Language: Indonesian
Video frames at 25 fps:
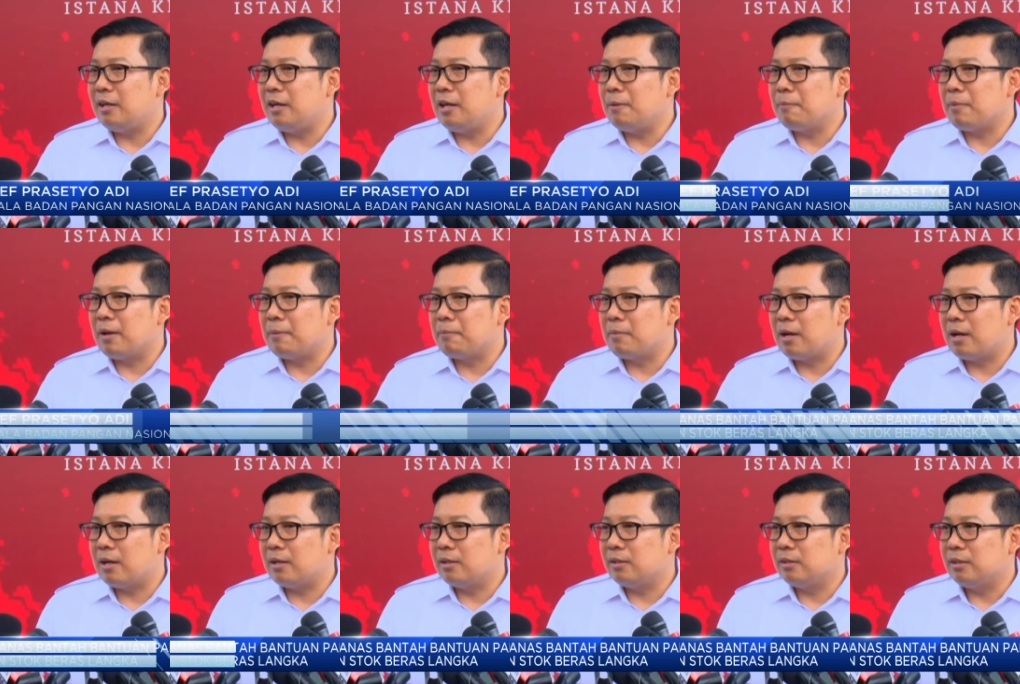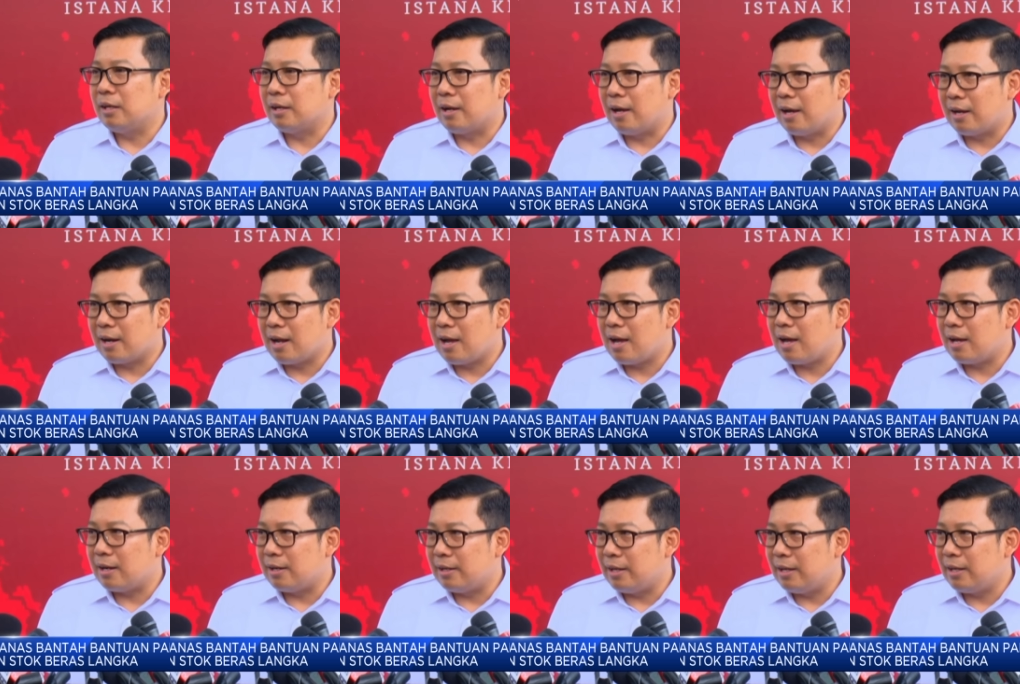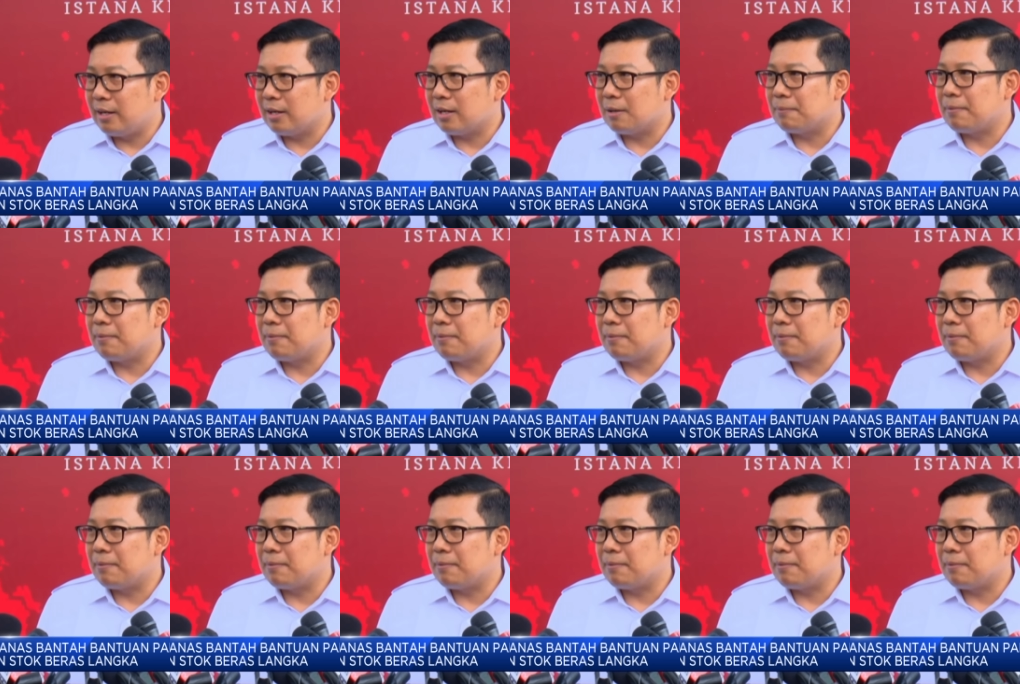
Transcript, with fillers: ini memang negara hadir